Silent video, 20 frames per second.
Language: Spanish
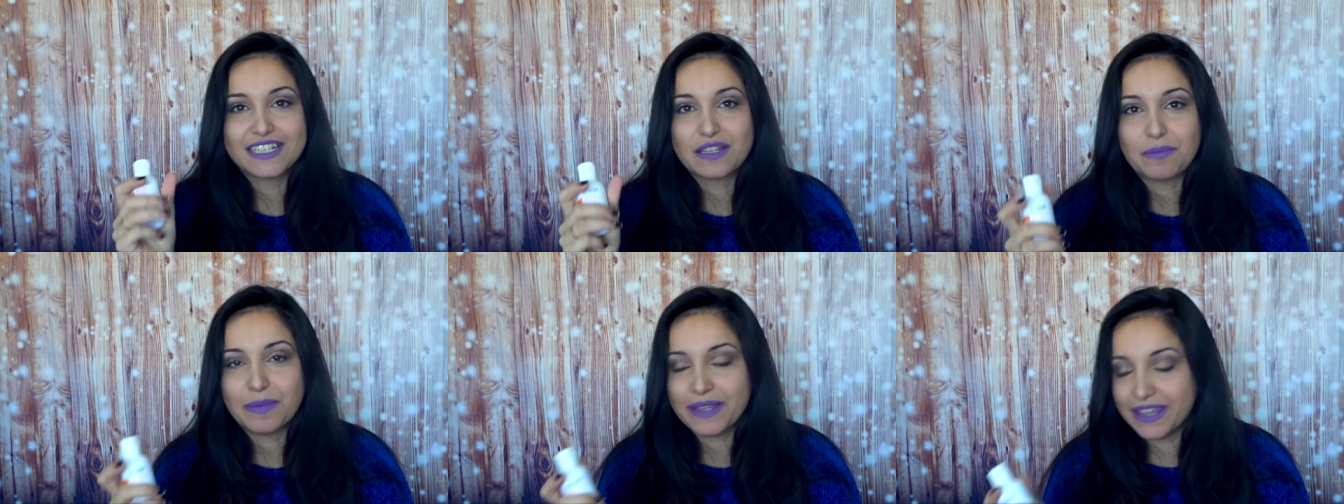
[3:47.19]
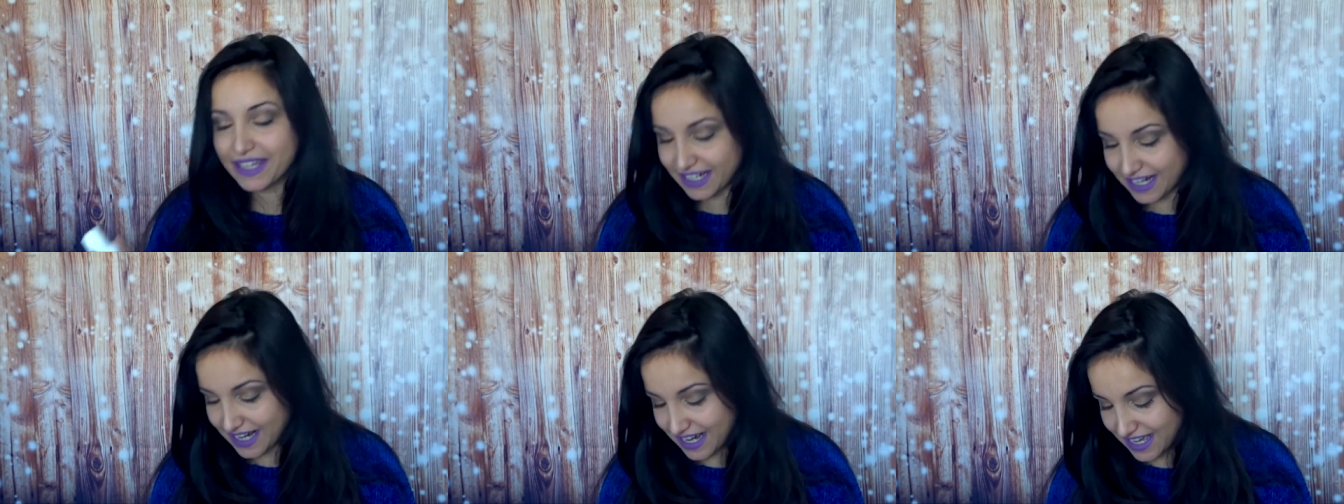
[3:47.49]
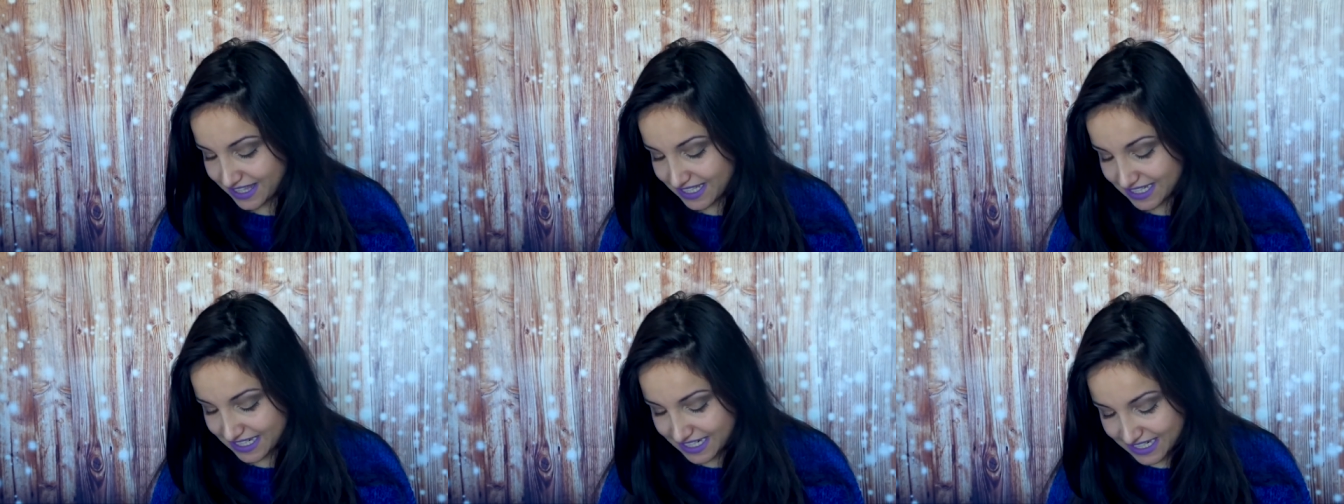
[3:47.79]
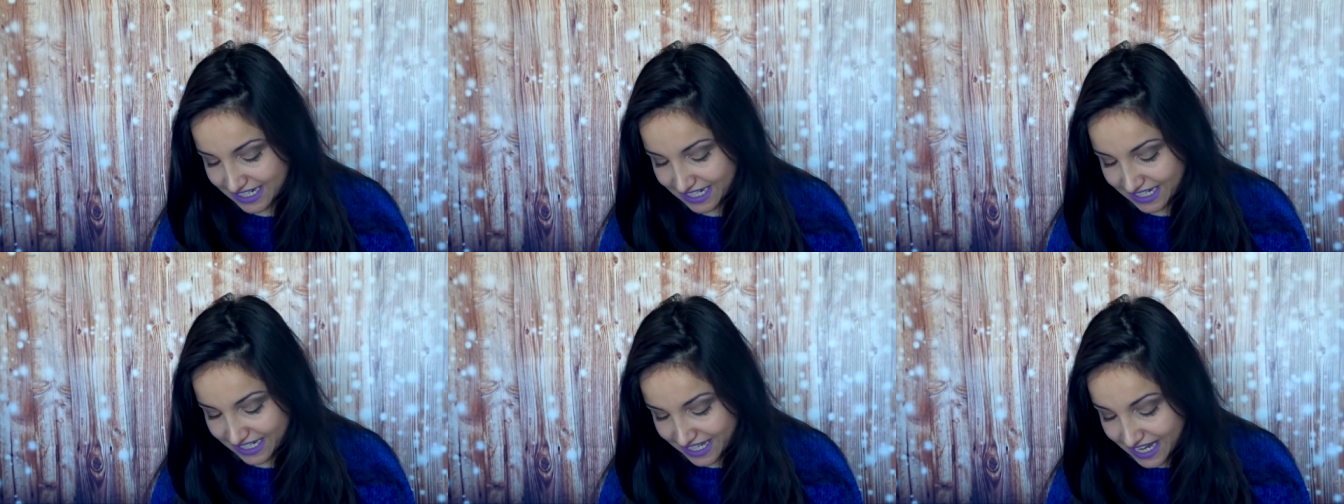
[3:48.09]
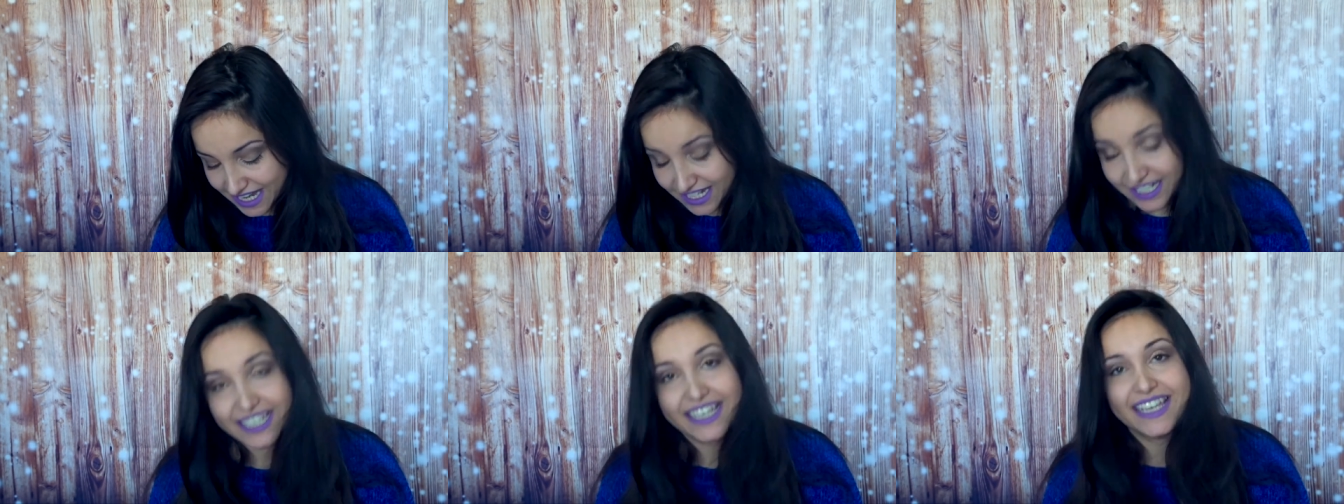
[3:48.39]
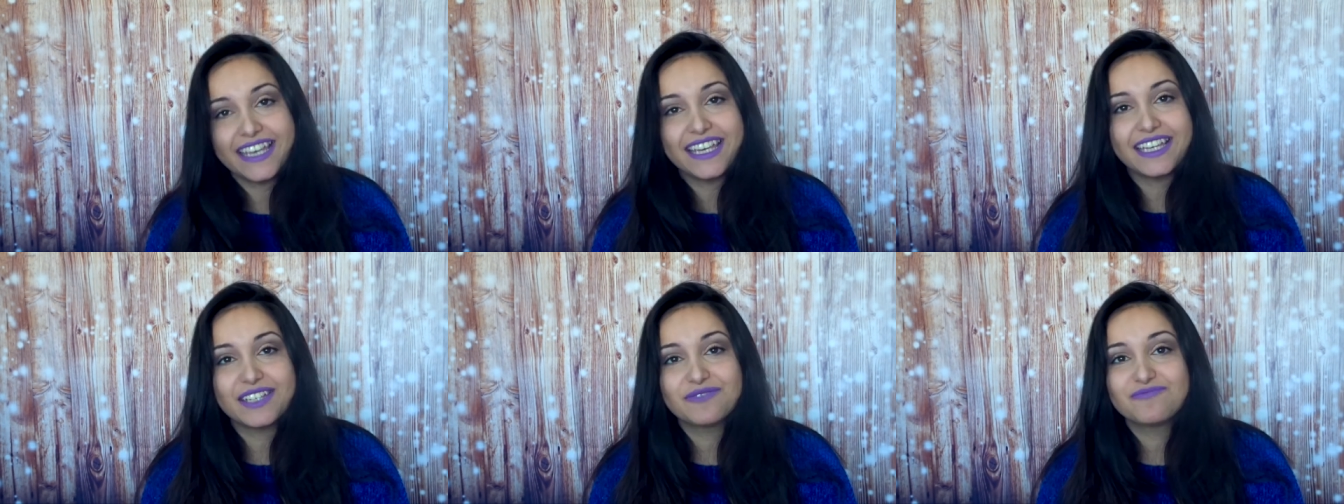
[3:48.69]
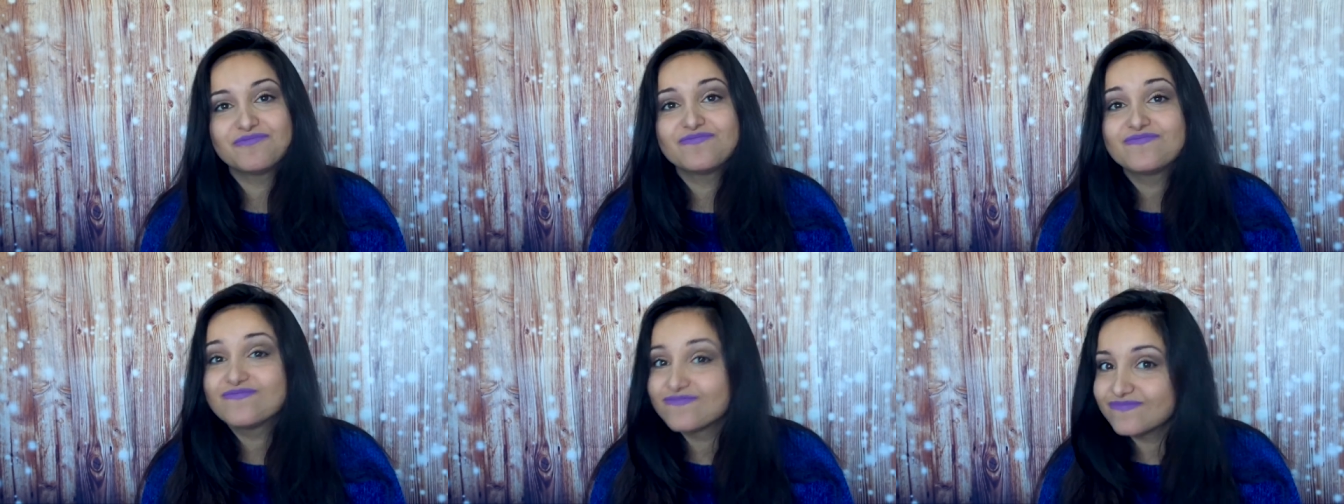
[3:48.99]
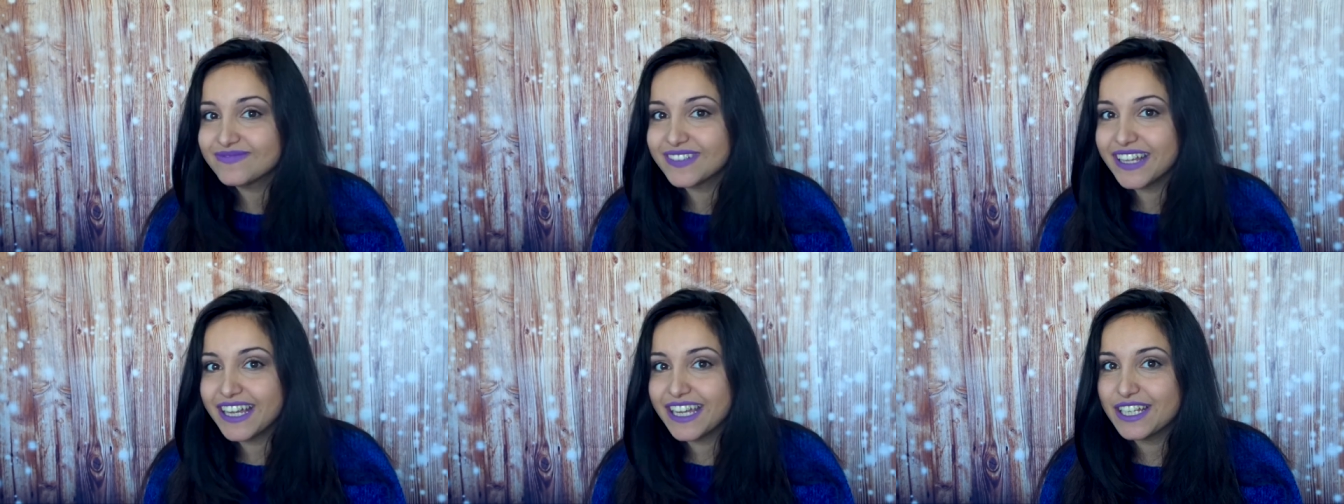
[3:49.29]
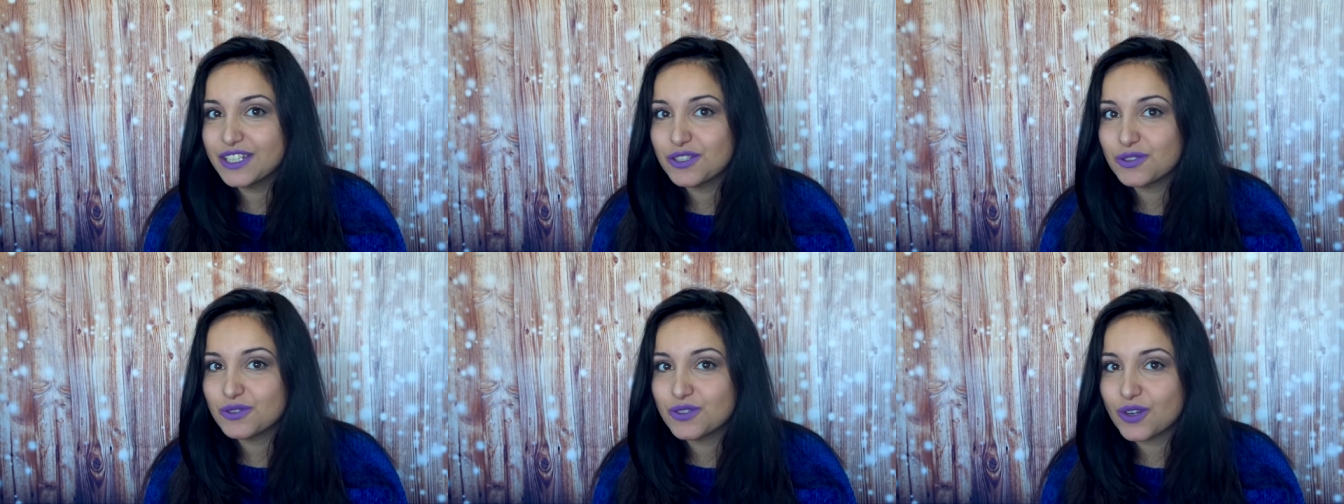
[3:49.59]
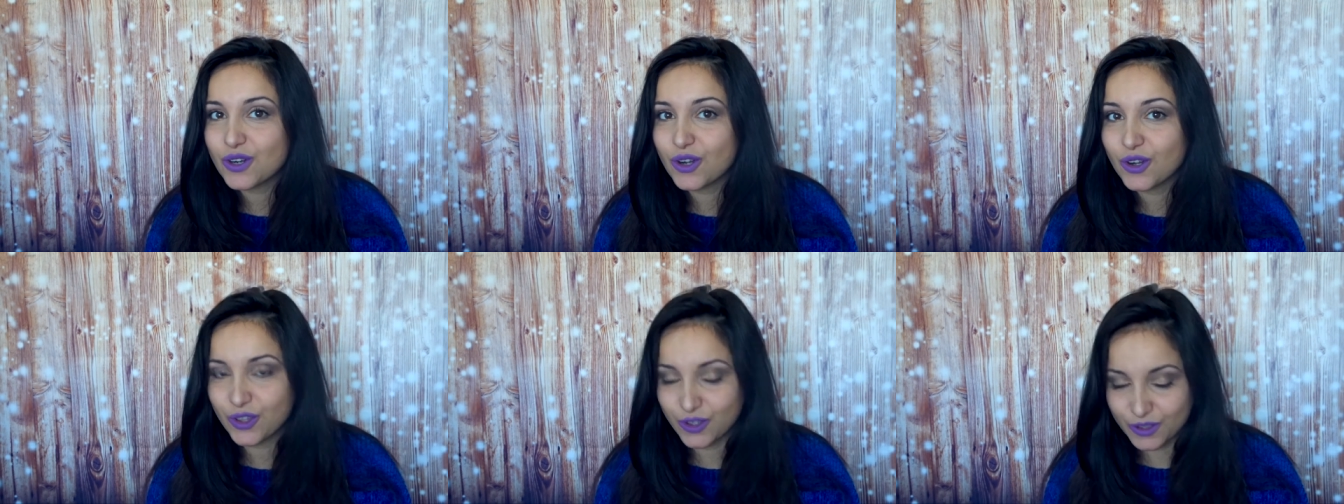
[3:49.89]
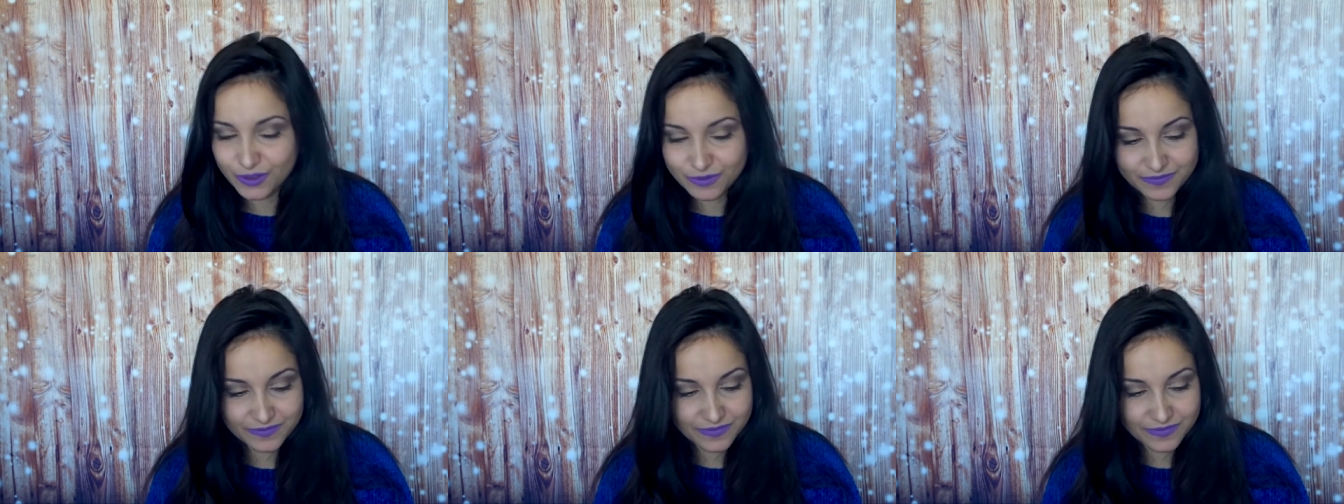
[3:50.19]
se empiezan a descascarillar y es un rollo.